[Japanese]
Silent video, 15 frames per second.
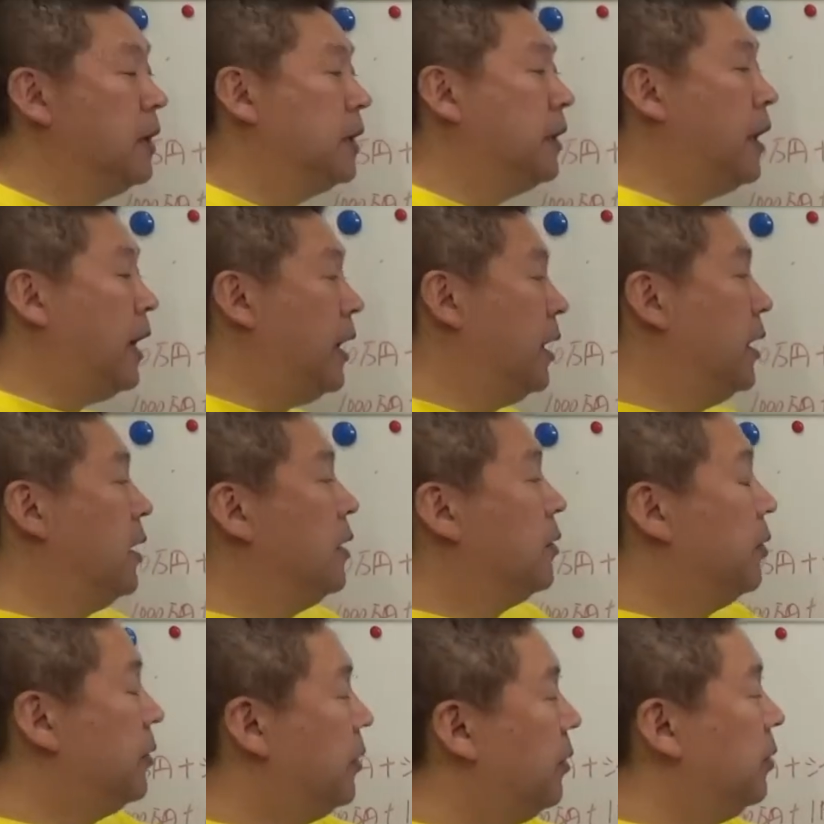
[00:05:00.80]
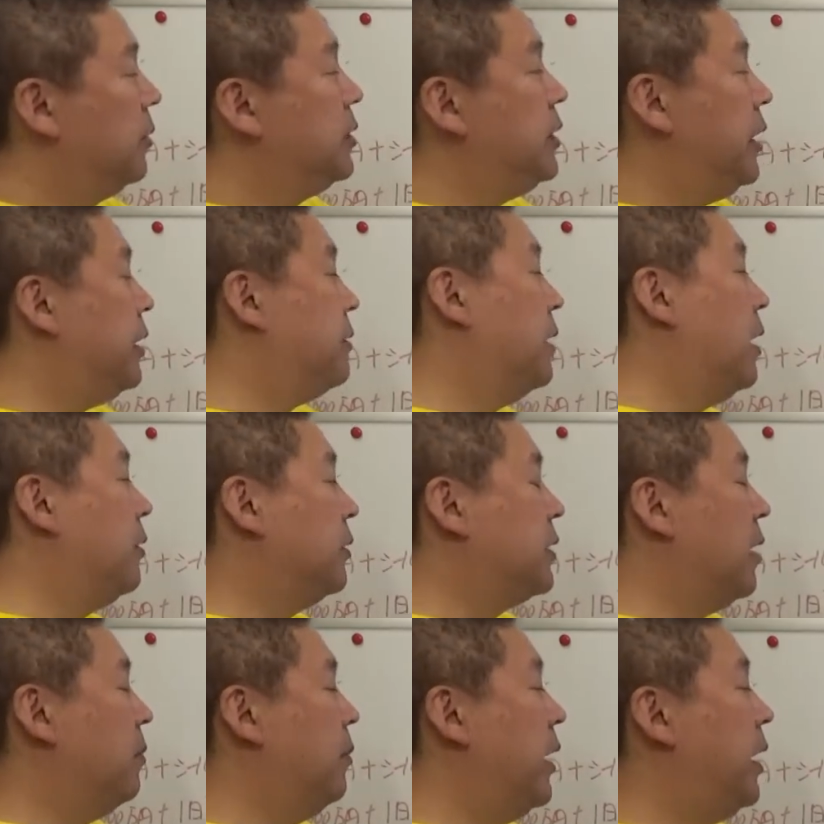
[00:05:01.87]
で、この G クラウド
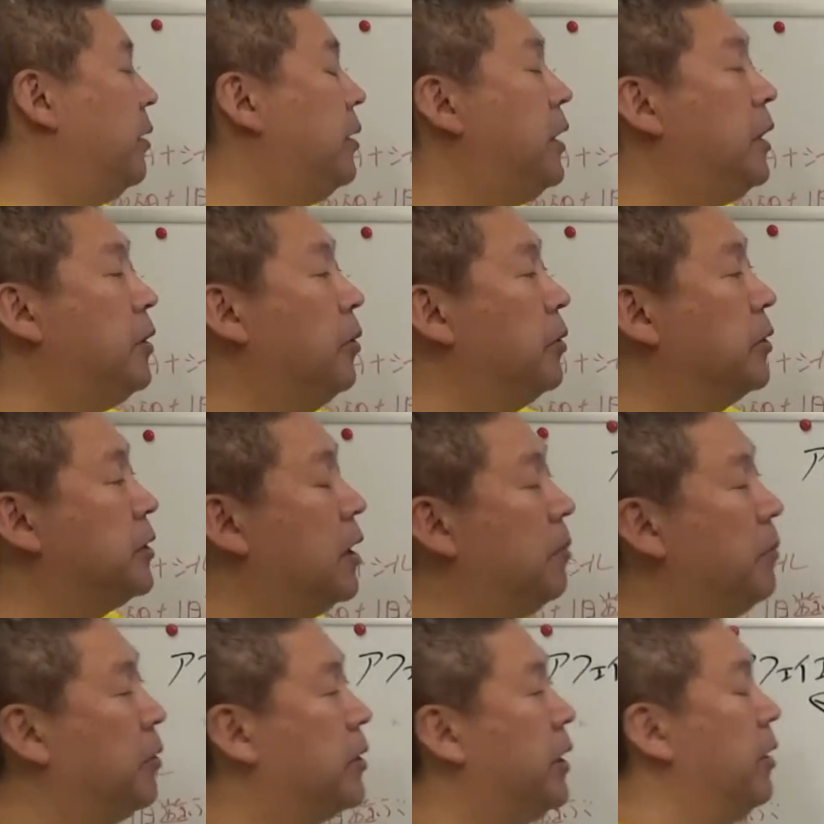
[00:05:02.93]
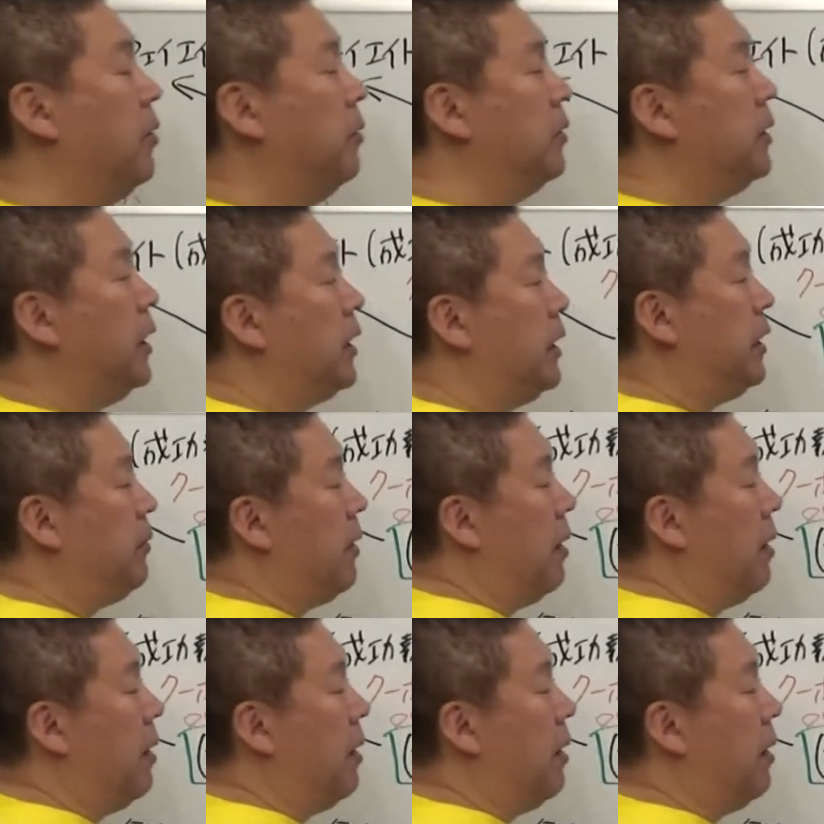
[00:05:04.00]
さんも LD 東京さんも基本的に